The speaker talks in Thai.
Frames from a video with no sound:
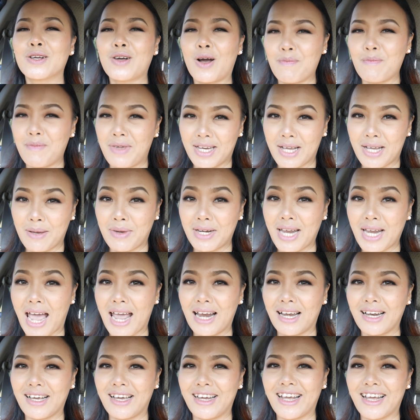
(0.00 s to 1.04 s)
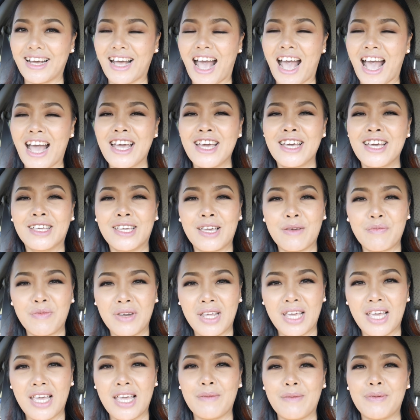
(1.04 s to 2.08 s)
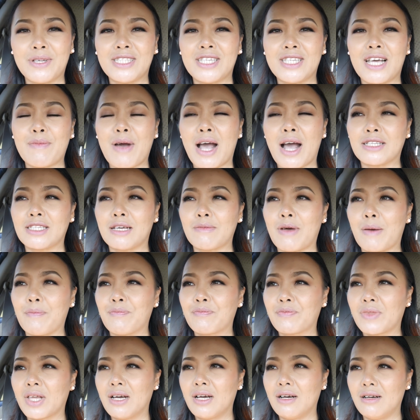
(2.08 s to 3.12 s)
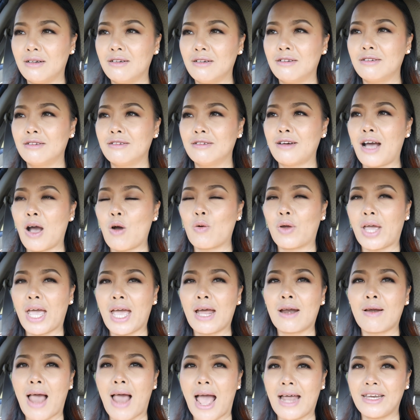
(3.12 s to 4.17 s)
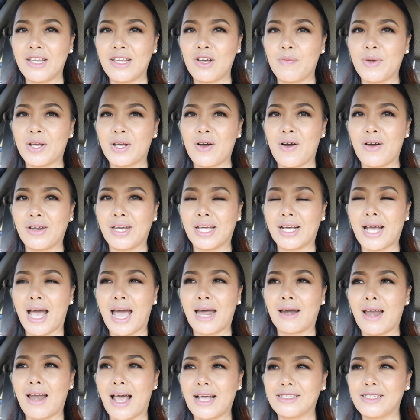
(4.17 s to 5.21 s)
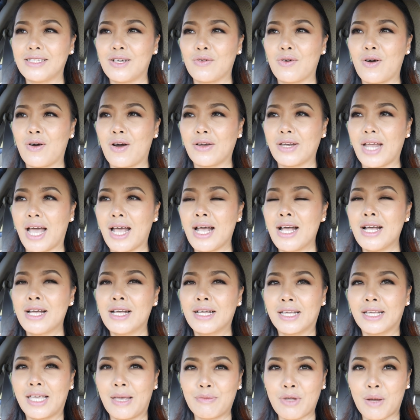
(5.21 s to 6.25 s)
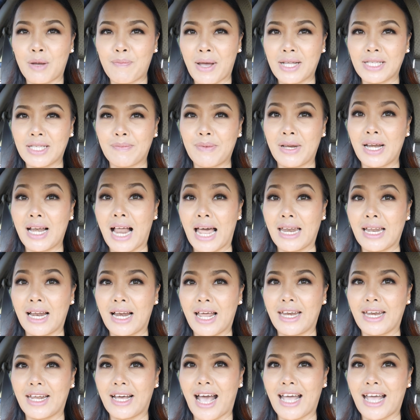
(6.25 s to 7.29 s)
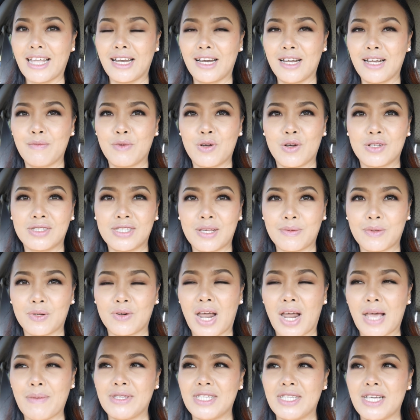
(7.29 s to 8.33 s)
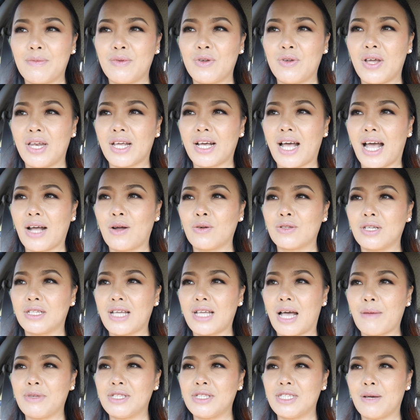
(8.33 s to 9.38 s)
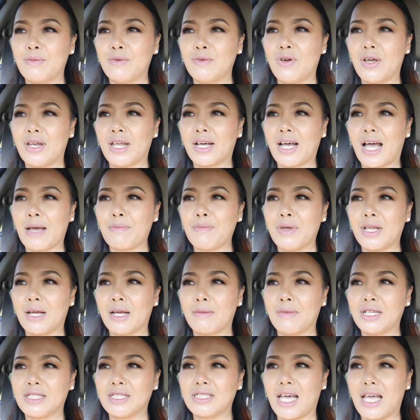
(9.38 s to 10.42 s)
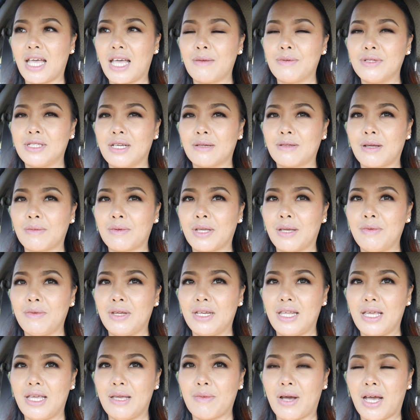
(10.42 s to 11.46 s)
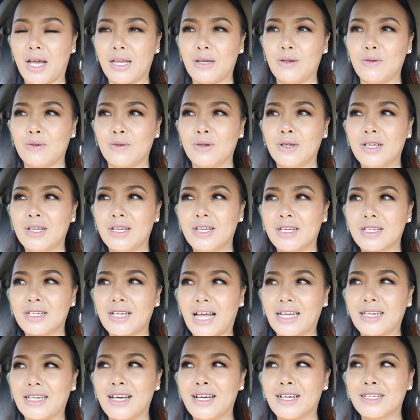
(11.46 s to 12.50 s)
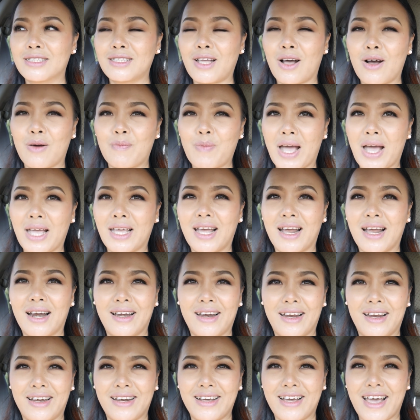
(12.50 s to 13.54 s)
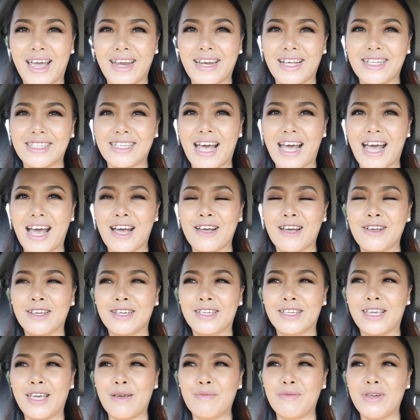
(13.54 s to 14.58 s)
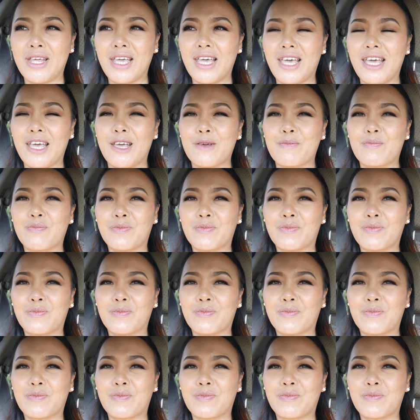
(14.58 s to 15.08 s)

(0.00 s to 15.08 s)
คอมเมนต์กันมาได้เลยนะคะ คลิปนี้พี่เจี๊ยบอาจจะแบบเออ เอาแค่ร้านเดียวไปก่อนนะคะ ร้านเจ้าฮอนนะคลิปต่อไปจะเป็นร้านอะไรนะคะอย่าลืมกด subscribe พี่เจี๊ยบด้วยนะคะกดติดตามพี่เจี๊ยบด้วยนะคะ เป็นกำลังใจให้พี่เจี๊ยบทำคลิปดีๆมาให้ดูกันต่อไปเรื่อย ๆ นะจ๊ะคลิปนี้